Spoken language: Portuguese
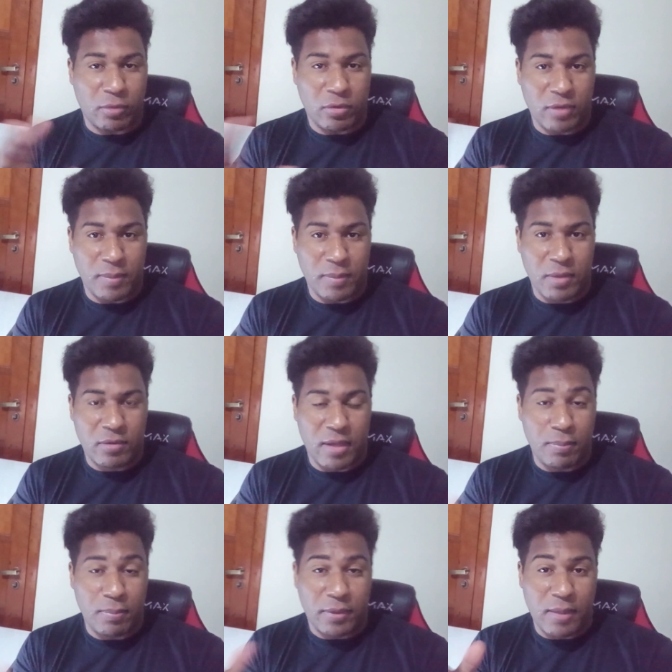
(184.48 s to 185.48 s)
para os seus amigos
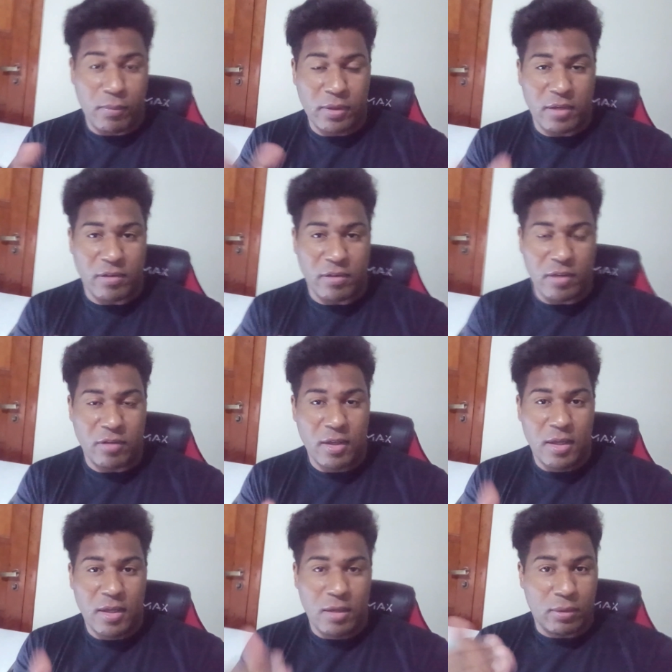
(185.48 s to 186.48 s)
aí, porque muita gente,
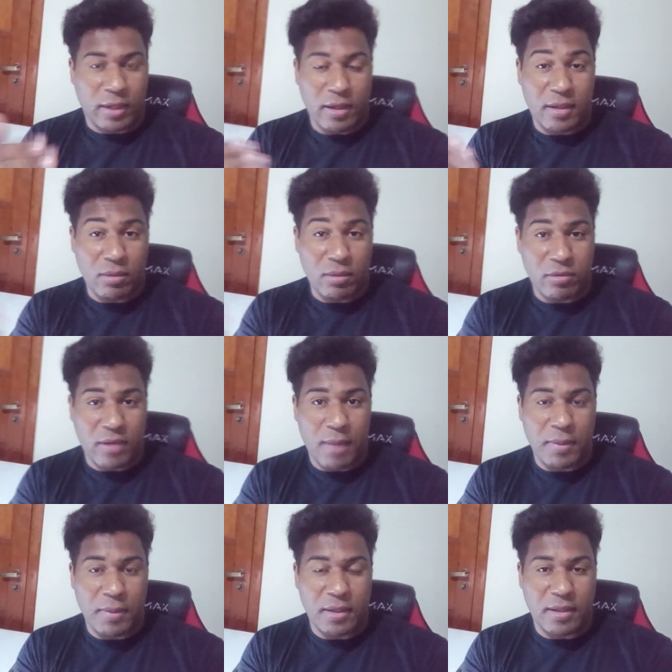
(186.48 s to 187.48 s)
eu creio que não
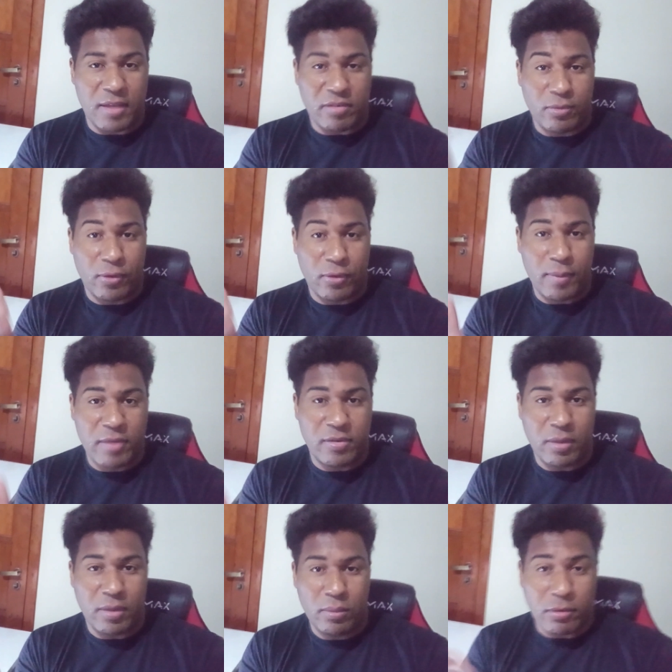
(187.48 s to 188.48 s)
sabe ainda dessa
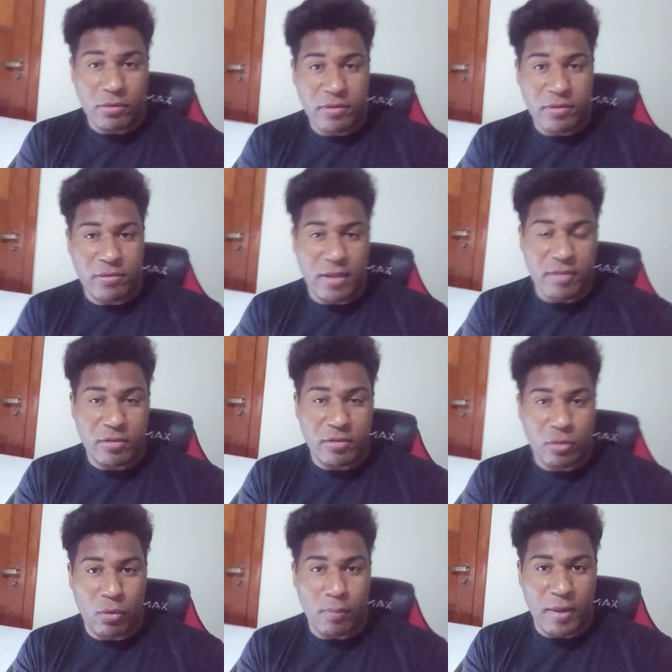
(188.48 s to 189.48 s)
informação. Então não se
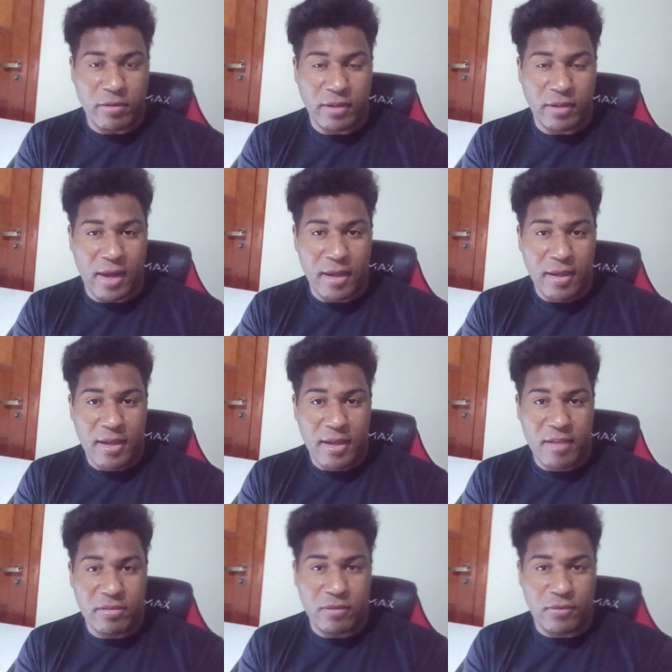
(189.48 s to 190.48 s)
esqueça de compartilhar
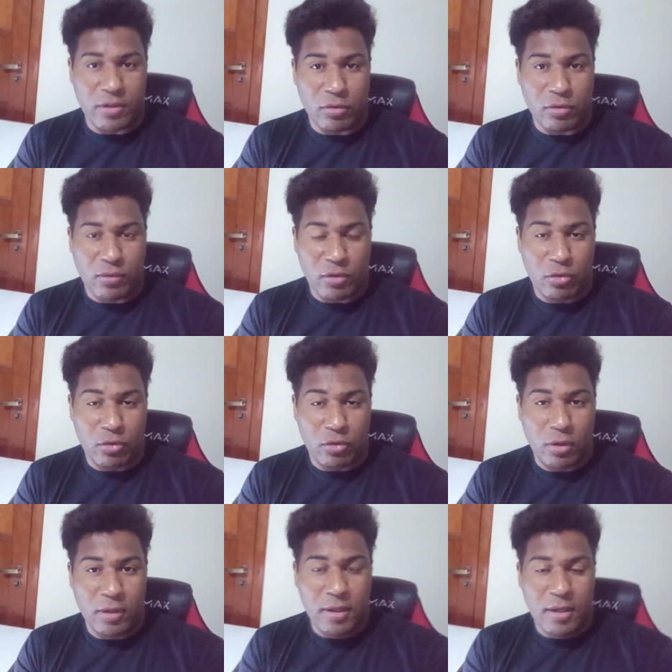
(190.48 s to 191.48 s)
esse vídeo,
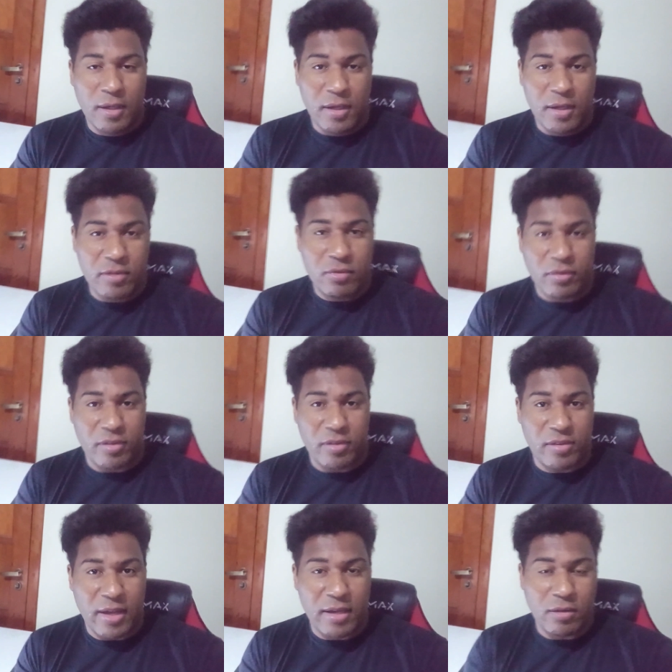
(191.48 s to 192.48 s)
fechou? Antes de você
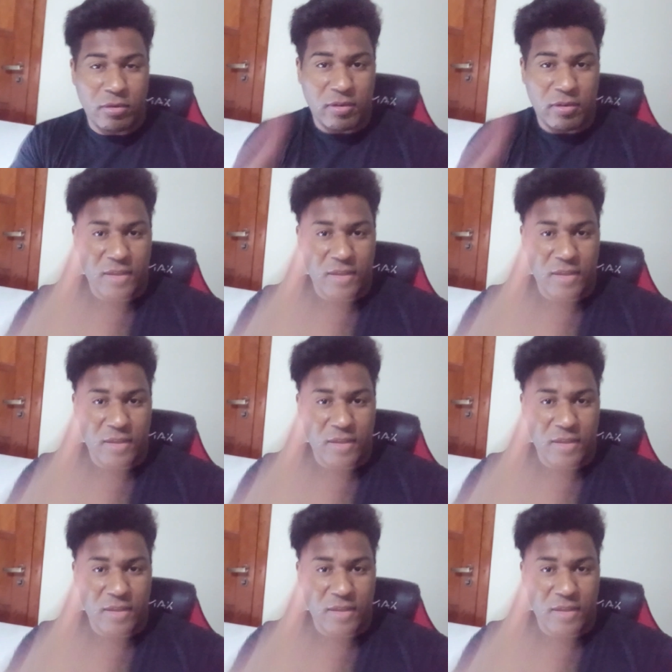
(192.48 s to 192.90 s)
sair, não se